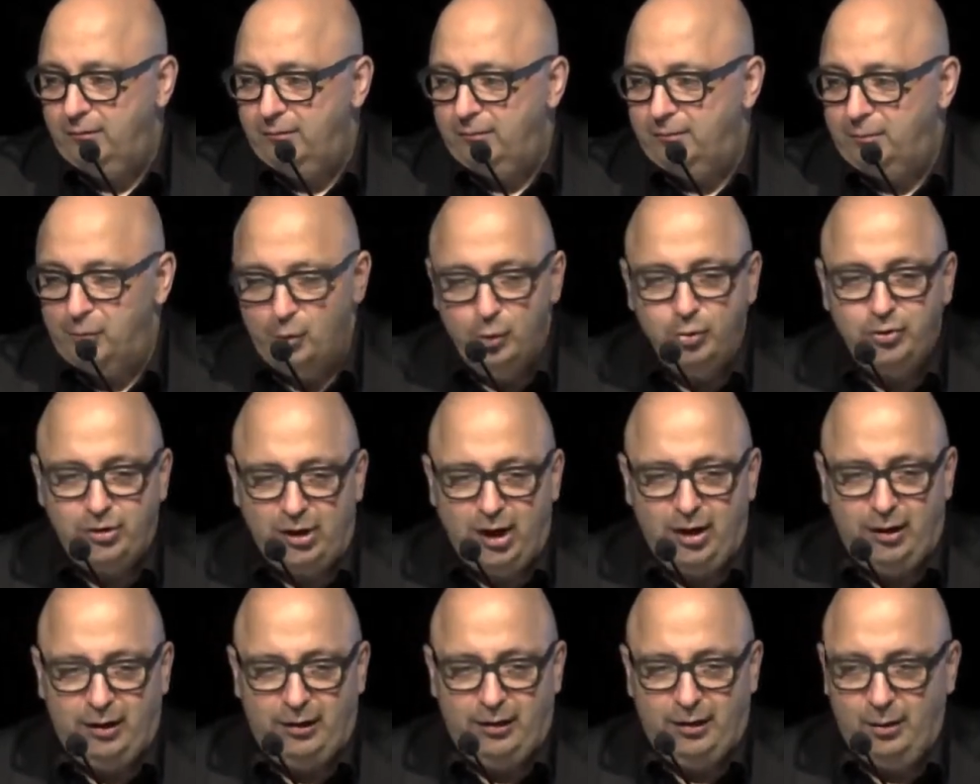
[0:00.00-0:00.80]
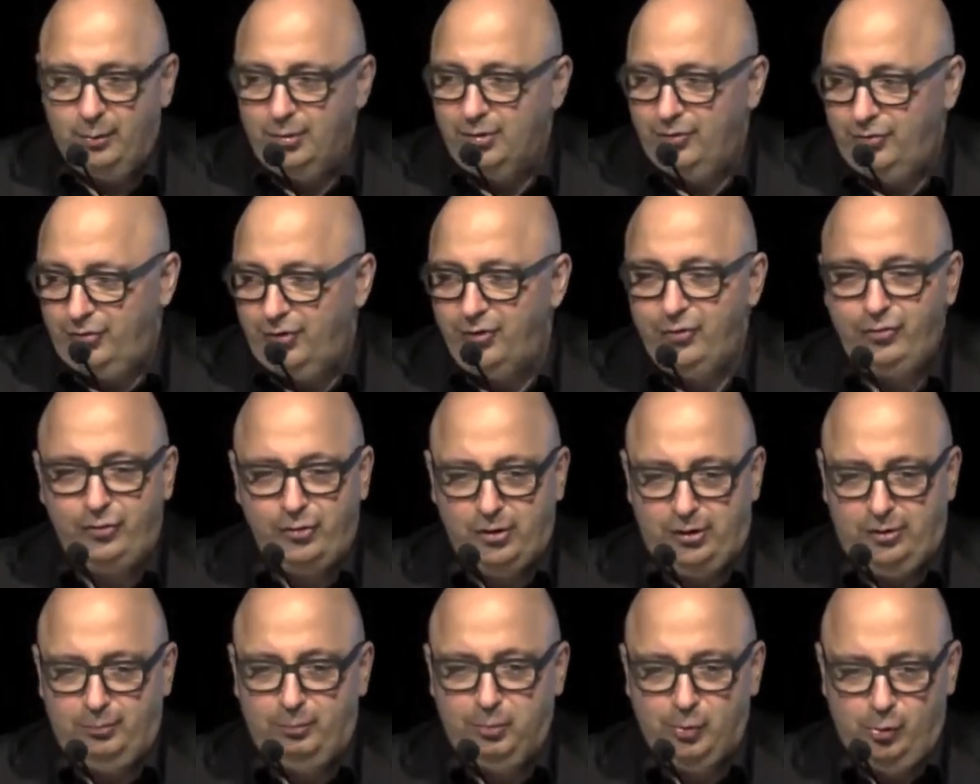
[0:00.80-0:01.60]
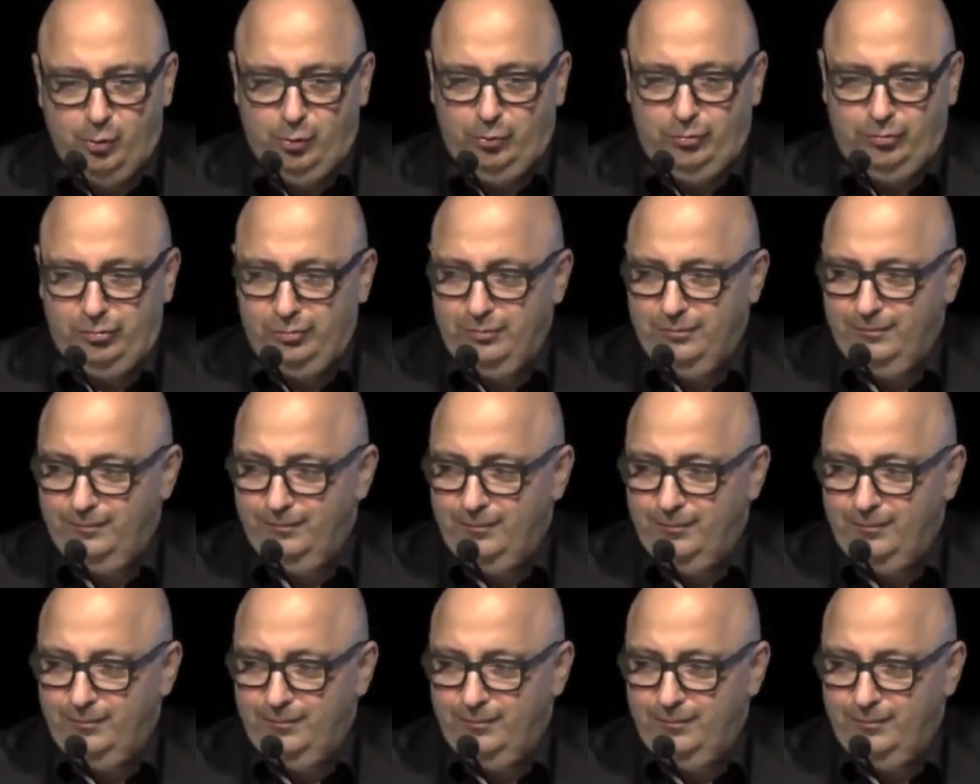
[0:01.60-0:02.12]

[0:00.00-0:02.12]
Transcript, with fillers: blöd an, aber es ist nicht blöd.